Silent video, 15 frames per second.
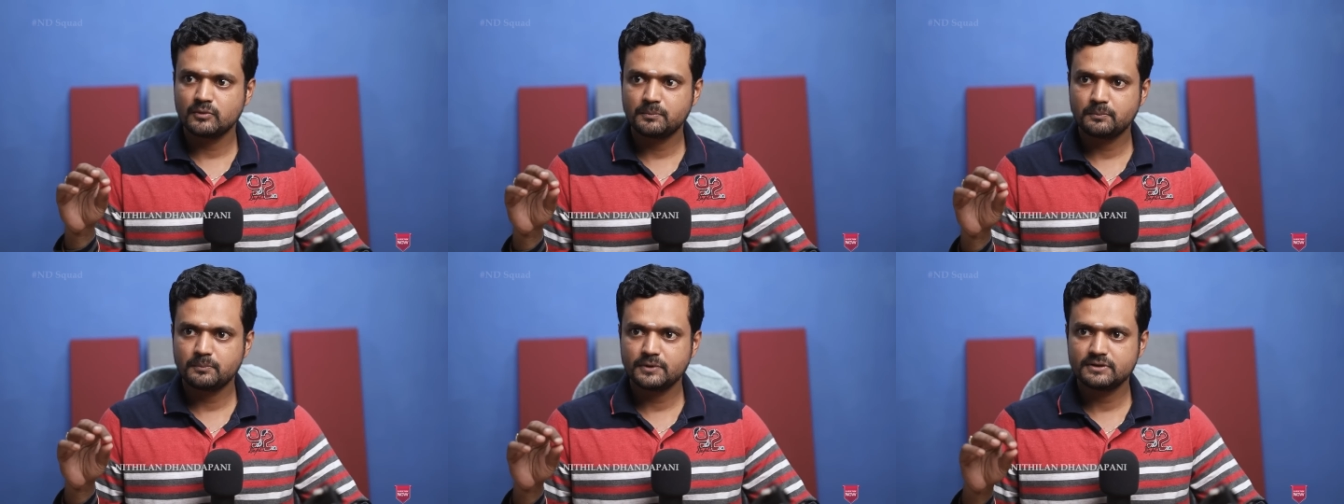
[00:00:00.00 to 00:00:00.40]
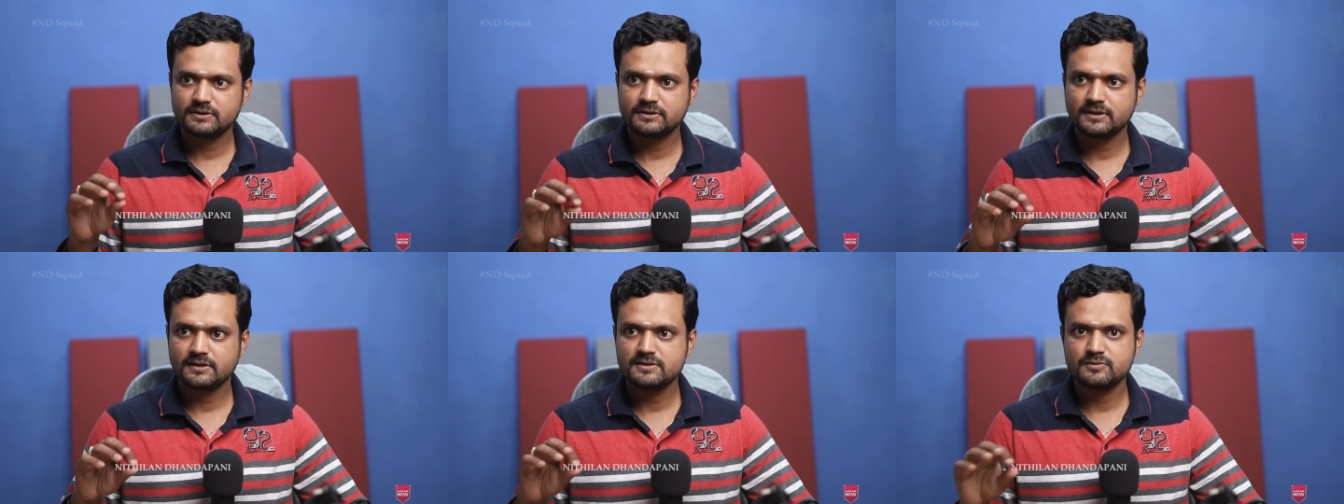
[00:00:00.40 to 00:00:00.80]

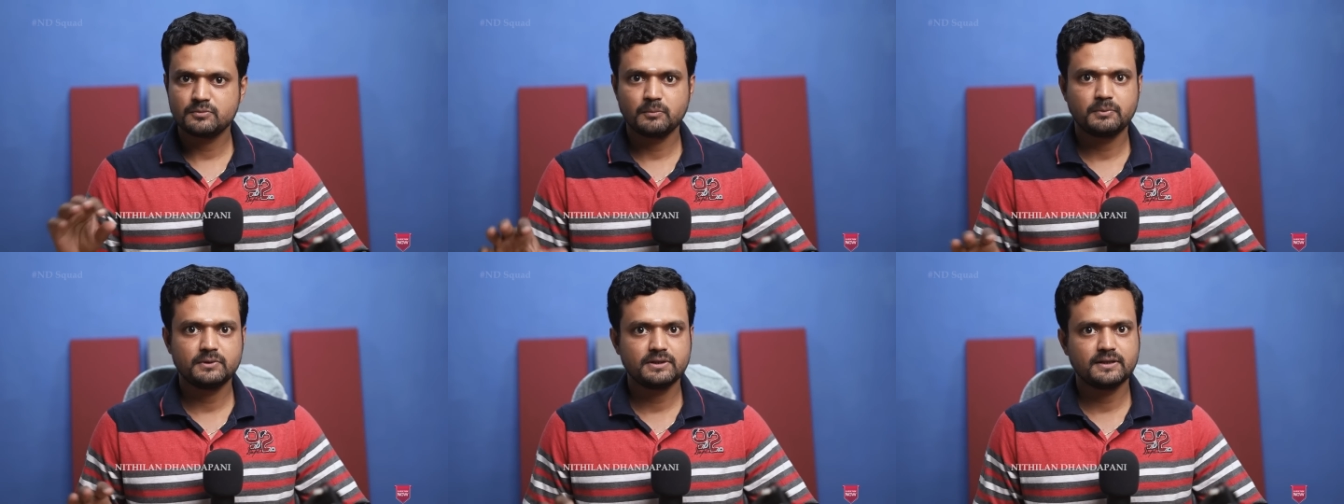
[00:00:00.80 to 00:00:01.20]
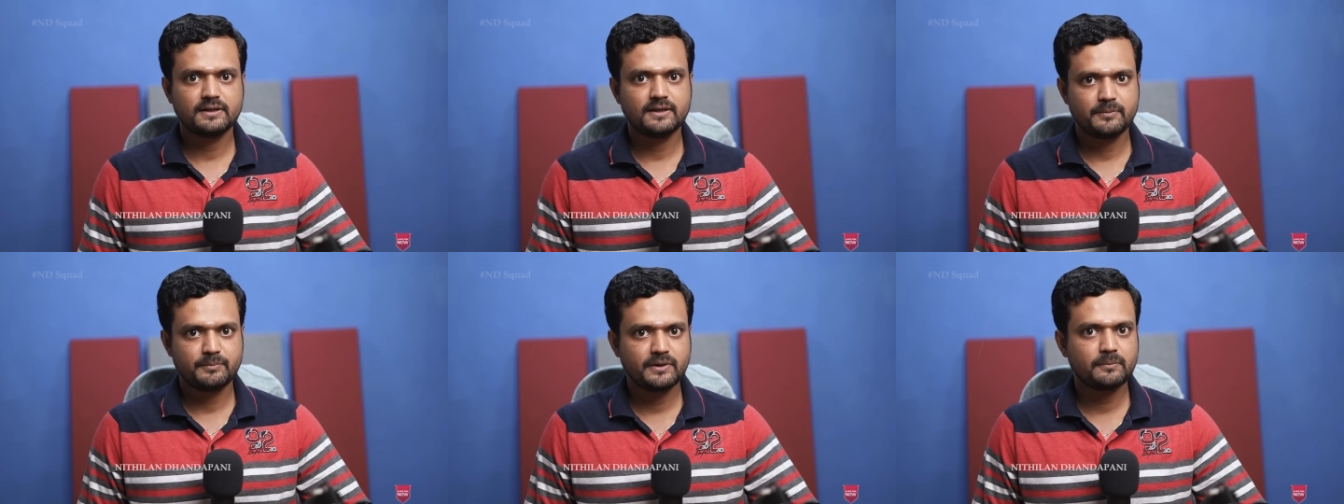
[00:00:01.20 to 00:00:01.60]
முப்பத்தி அஞ்சு முப்பத்தி
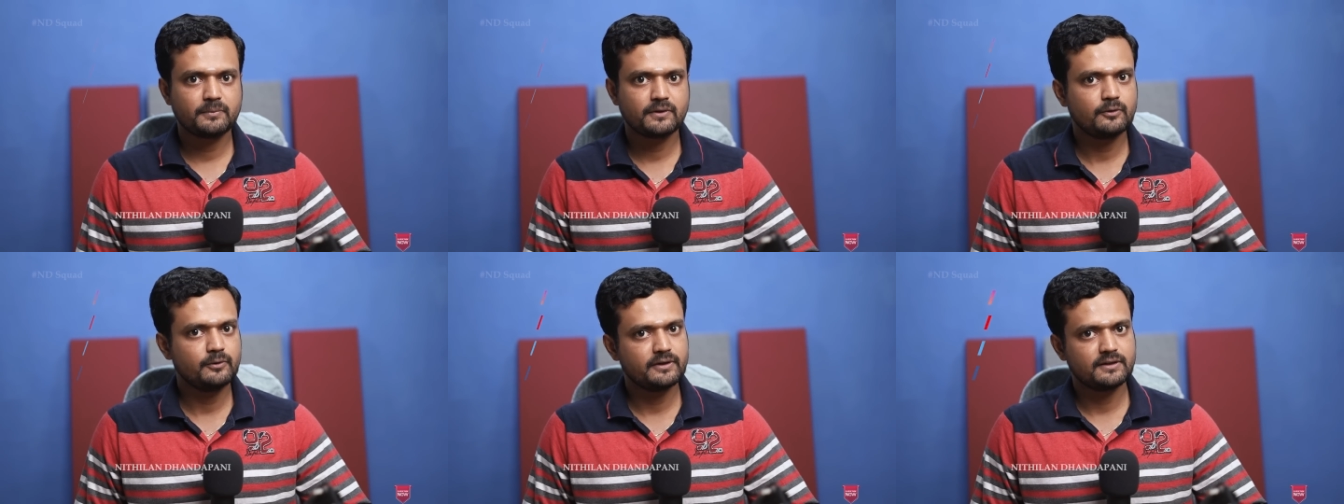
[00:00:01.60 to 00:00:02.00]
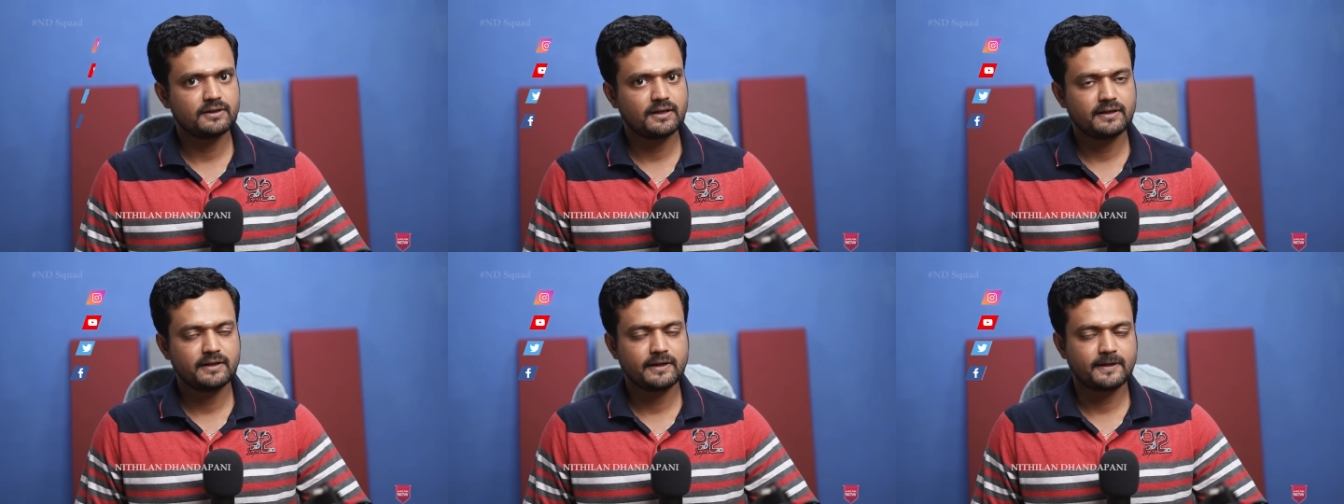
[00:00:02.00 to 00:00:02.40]
ஏழு பேர் பக்கம்
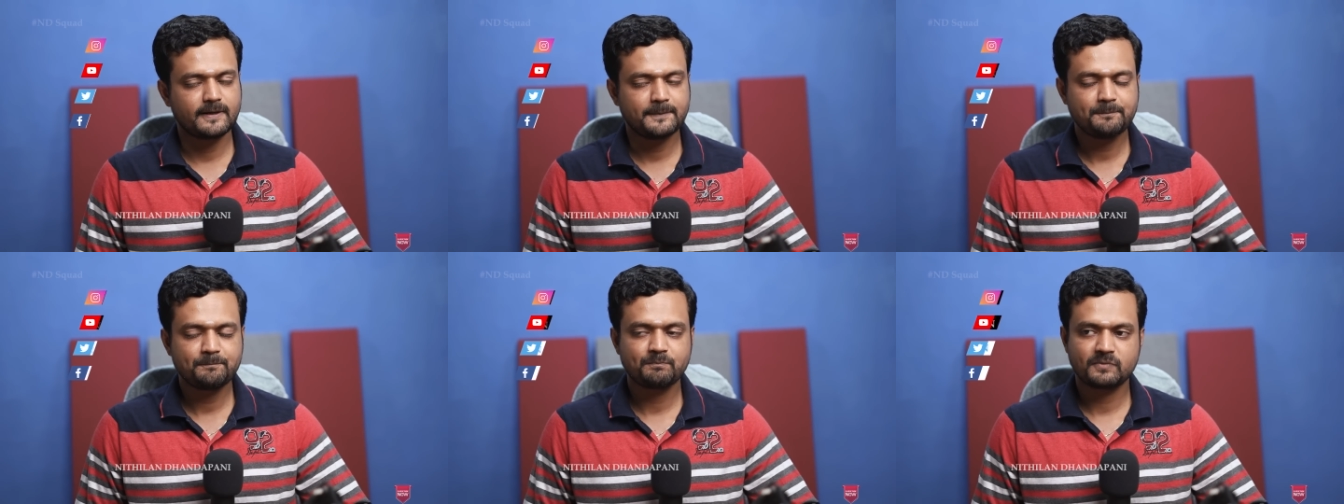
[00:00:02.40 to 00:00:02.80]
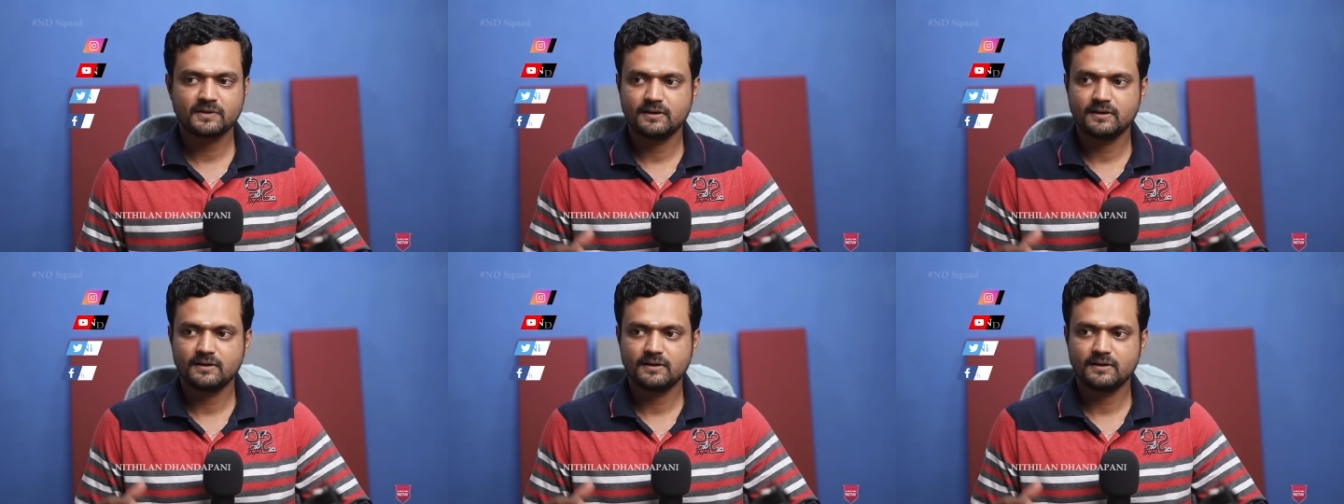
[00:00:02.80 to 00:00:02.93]
இருந்தாங்கன்னு நினைக்கிறேன்